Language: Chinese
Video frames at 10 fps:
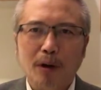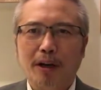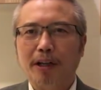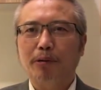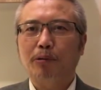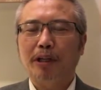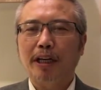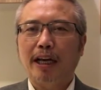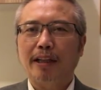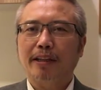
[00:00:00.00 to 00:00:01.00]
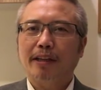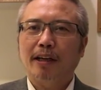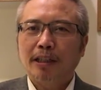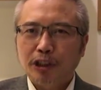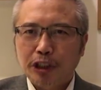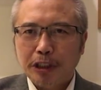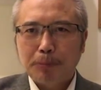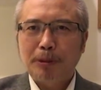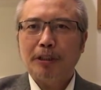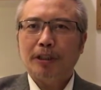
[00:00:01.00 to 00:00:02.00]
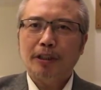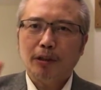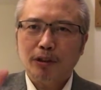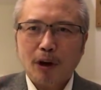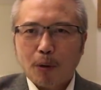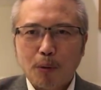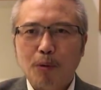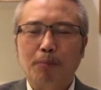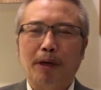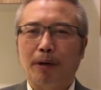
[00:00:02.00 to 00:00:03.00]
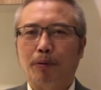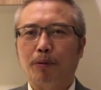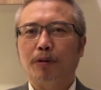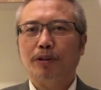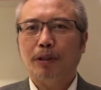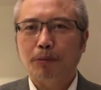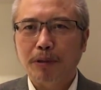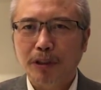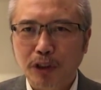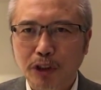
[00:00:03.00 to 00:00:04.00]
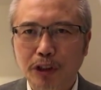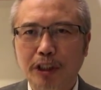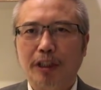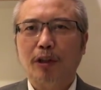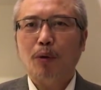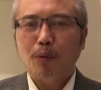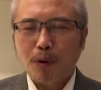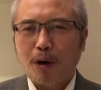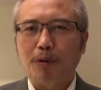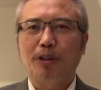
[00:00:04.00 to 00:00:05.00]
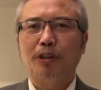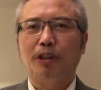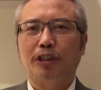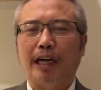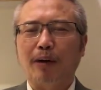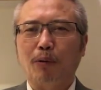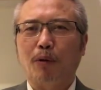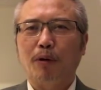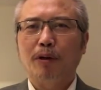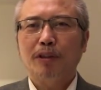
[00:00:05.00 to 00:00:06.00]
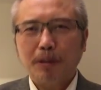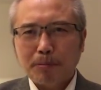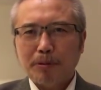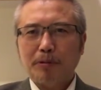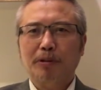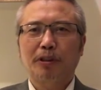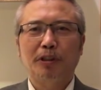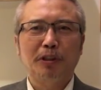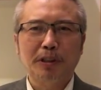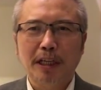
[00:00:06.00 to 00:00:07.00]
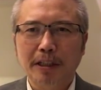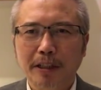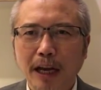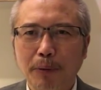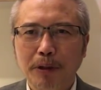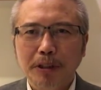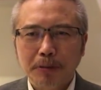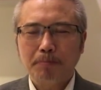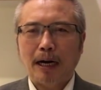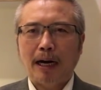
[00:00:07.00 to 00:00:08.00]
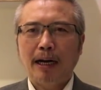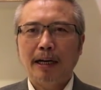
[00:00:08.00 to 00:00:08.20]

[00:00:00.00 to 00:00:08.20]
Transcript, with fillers: 过二零五零年，要 GDP 要超过美国，成为世界头号经济强国，这不就是新时代的大跃进吗？